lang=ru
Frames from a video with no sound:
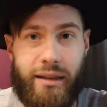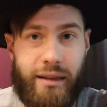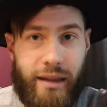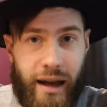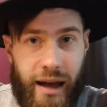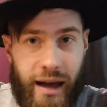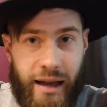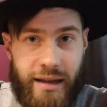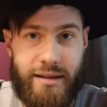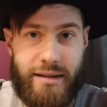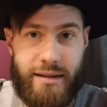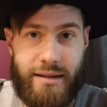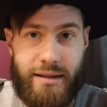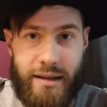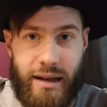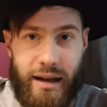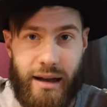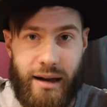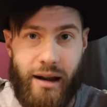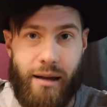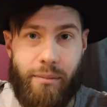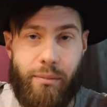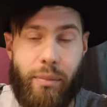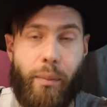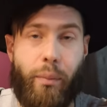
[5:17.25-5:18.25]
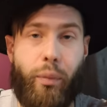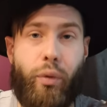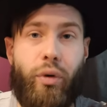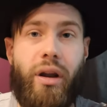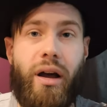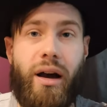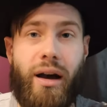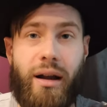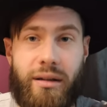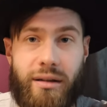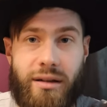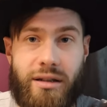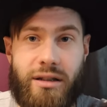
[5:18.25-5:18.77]
та старая
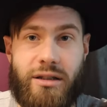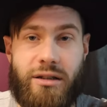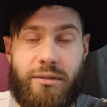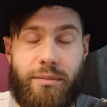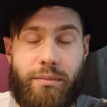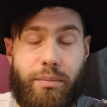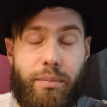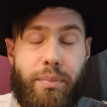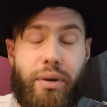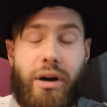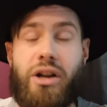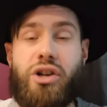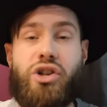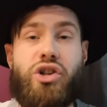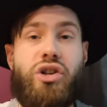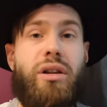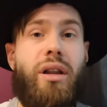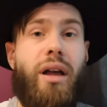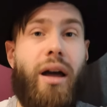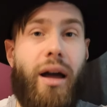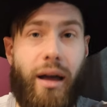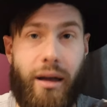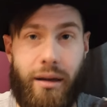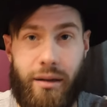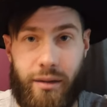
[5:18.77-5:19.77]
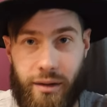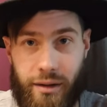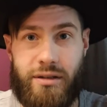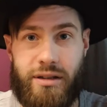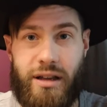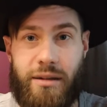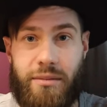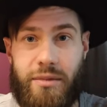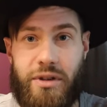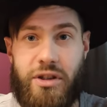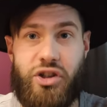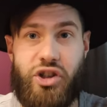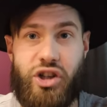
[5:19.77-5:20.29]
популярность прошла.
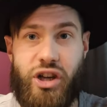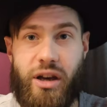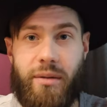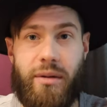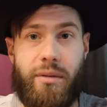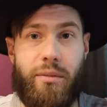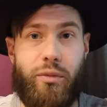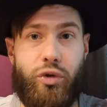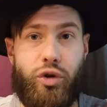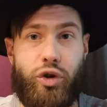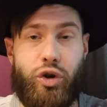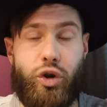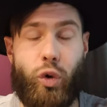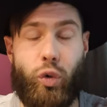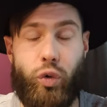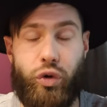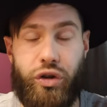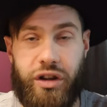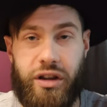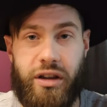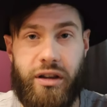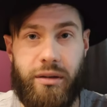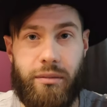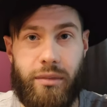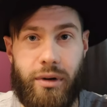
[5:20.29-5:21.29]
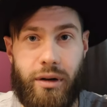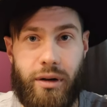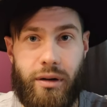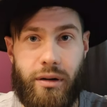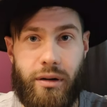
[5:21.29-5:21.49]
Займись чем-нибудь другим.